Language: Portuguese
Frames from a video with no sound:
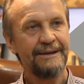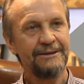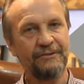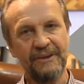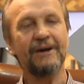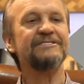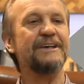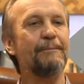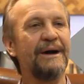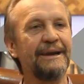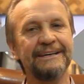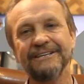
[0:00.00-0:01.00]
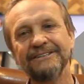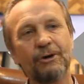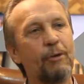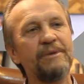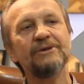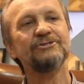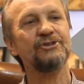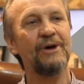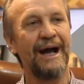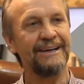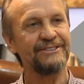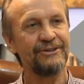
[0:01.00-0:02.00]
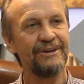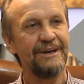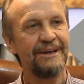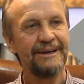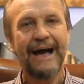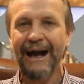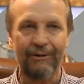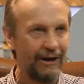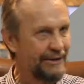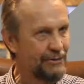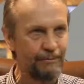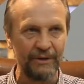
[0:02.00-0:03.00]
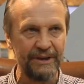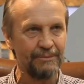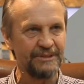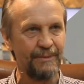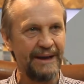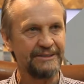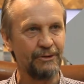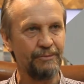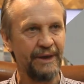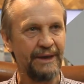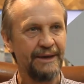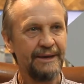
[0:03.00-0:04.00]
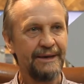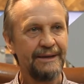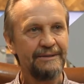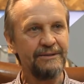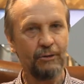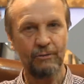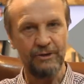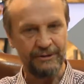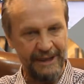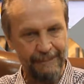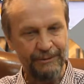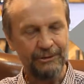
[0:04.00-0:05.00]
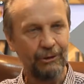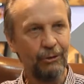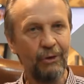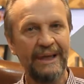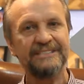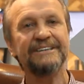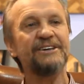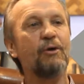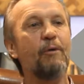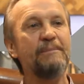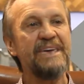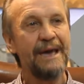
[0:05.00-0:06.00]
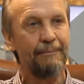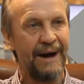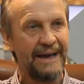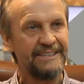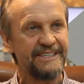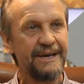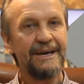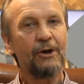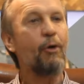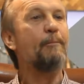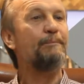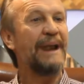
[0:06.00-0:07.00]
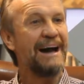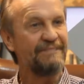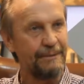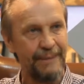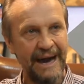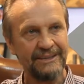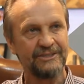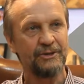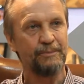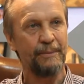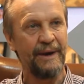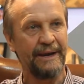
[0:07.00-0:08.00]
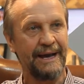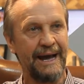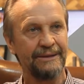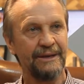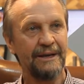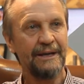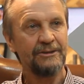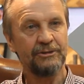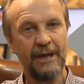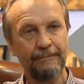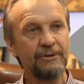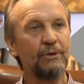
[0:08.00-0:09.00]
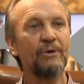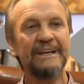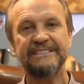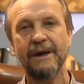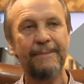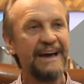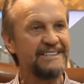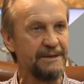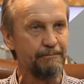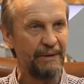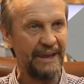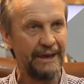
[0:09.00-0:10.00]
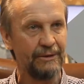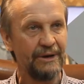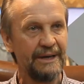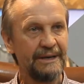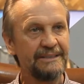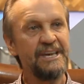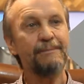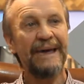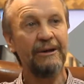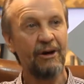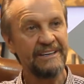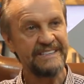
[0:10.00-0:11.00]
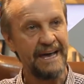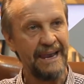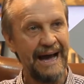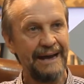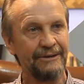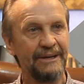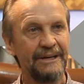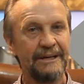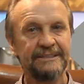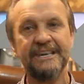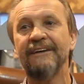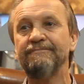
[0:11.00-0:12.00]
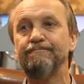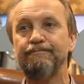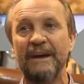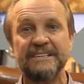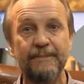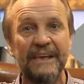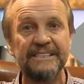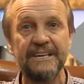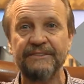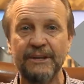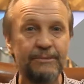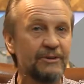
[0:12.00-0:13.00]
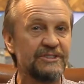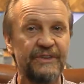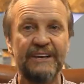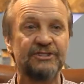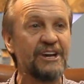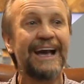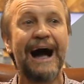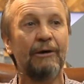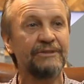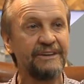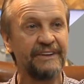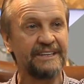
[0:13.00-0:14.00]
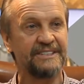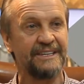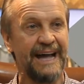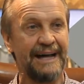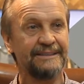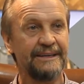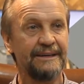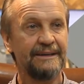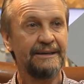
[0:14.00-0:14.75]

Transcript: No final de semana a gente comia um churrasco, agora não podemos mais comer. No, no tempo do Lula a gente comia mais, comprava mais no supermercado. No tempo do Lula tinha mais emprego, tinha melhor salário, tinha perspectiva de meus filhos chegar à universidade.